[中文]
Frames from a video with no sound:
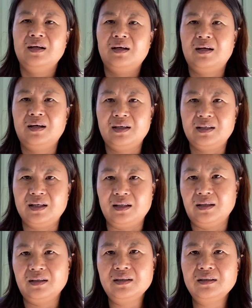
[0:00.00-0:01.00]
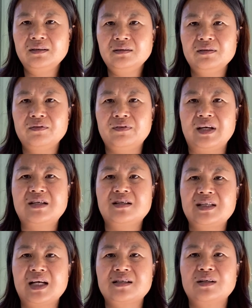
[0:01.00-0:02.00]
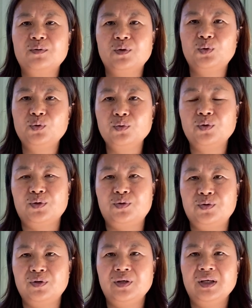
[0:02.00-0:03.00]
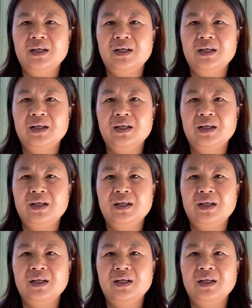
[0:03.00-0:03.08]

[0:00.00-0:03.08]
啊，也能维持下生活度过去。